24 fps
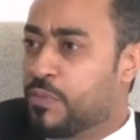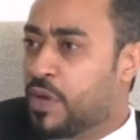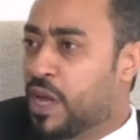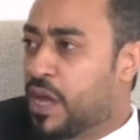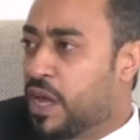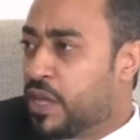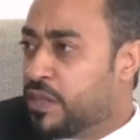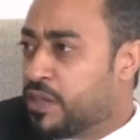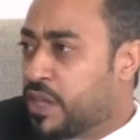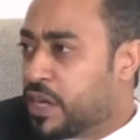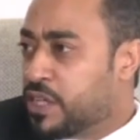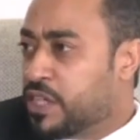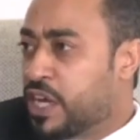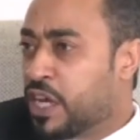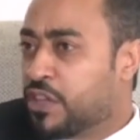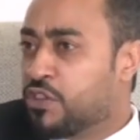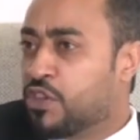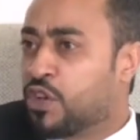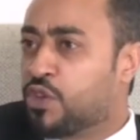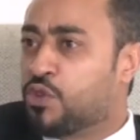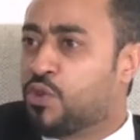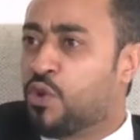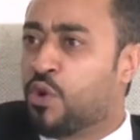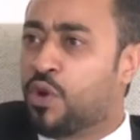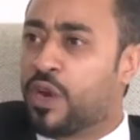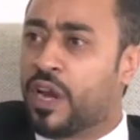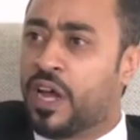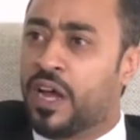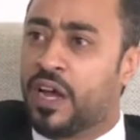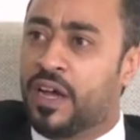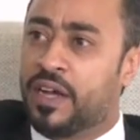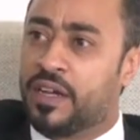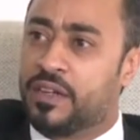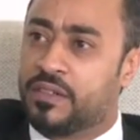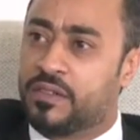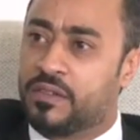آه، درجات
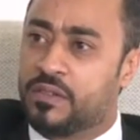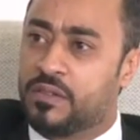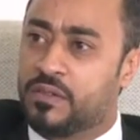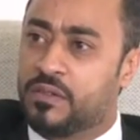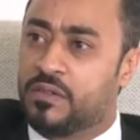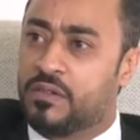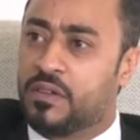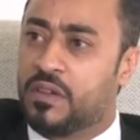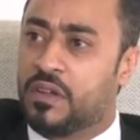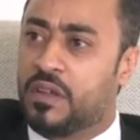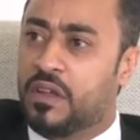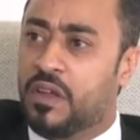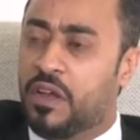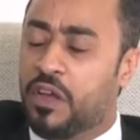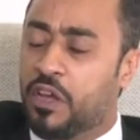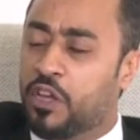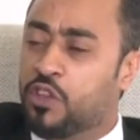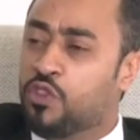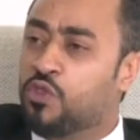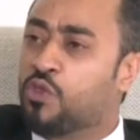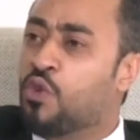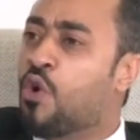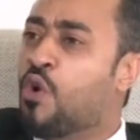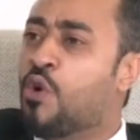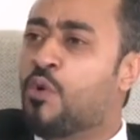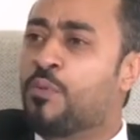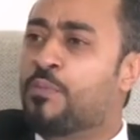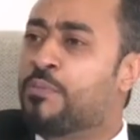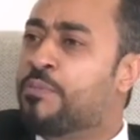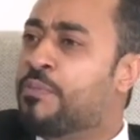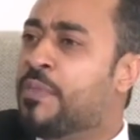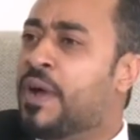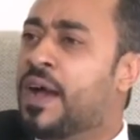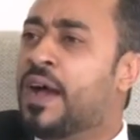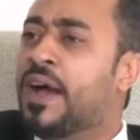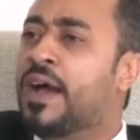دكتوراه
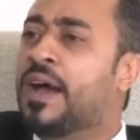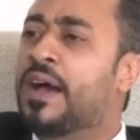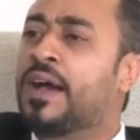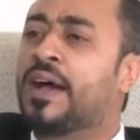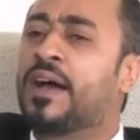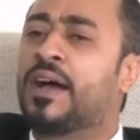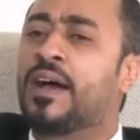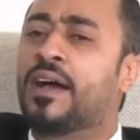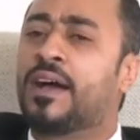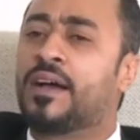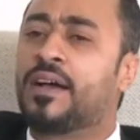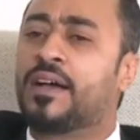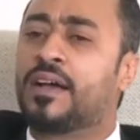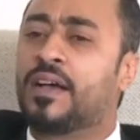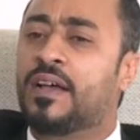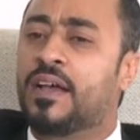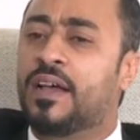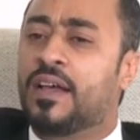عندهم آه،